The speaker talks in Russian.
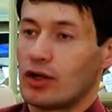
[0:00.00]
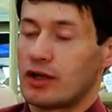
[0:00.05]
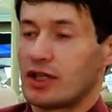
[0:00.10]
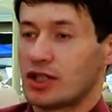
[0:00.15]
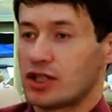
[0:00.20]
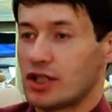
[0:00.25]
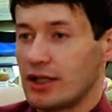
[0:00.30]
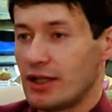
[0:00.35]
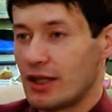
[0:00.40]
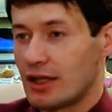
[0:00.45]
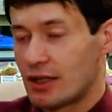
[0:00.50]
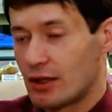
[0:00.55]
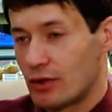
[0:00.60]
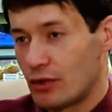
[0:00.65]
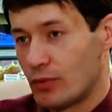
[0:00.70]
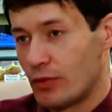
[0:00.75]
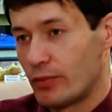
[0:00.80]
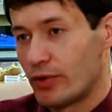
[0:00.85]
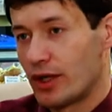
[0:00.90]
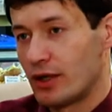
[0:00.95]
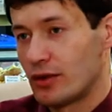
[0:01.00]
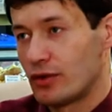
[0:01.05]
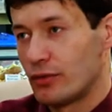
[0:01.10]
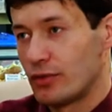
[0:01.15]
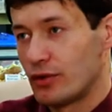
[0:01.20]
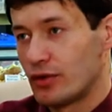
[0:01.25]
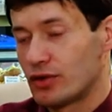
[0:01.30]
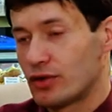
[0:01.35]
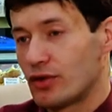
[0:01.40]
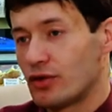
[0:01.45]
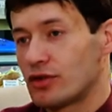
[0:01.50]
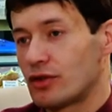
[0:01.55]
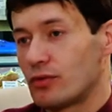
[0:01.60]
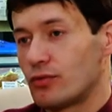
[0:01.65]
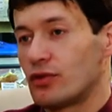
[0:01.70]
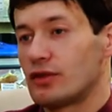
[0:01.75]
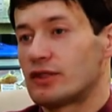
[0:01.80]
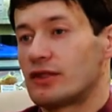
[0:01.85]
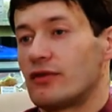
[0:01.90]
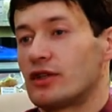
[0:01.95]
отношение к этому проекту благоустройства
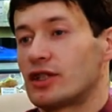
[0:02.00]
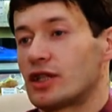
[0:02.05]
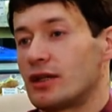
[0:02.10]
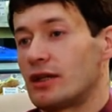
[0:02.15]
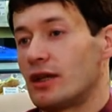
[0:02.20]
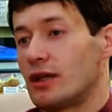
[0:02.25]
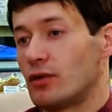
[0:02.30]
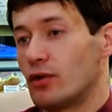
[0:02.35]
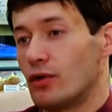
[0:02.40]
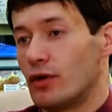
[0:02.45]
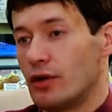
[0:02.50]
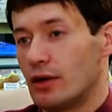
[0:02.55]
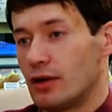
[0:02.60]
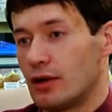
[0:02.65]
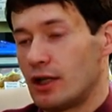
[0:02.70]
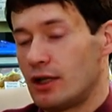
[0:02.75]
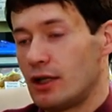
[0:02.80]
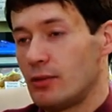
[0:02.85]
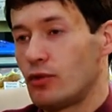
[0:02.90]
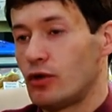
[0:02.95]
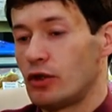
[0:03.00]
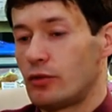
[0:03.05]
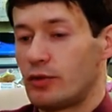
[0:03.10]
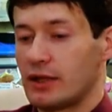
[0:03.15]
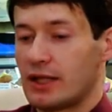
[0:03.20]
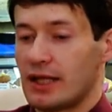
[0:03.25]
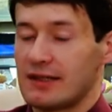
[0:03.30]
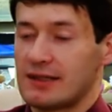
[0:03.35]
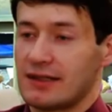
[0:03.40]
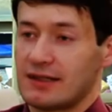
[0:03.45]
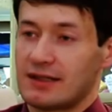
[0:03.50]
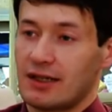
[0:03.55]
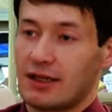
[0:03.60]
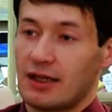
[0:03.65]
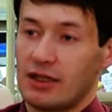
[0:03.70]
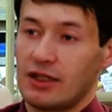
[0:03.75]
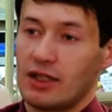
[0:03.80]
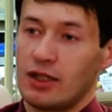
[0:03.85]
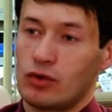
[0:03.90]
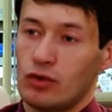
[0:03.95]
будет совершенно иное. Они будут пытаться
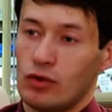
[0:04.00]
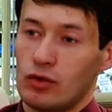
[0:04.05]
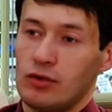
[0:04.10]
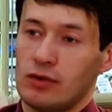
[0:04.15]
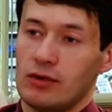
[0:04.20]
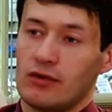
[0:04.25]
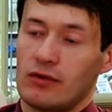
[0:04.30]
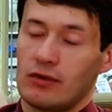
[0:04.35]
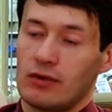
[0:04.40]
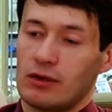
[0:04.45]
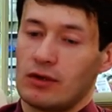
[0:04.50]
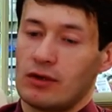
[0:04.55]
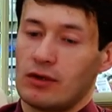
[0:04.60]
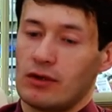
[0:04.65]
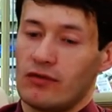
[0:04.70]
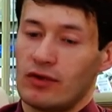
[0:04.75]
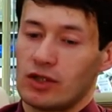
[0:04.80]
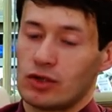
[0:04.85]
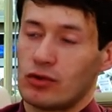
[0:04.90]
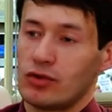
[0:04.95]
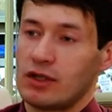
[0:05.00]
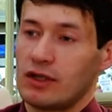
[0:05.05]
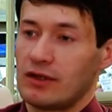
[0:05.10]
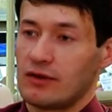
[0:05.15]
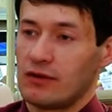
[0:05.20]
сохранить то, во что они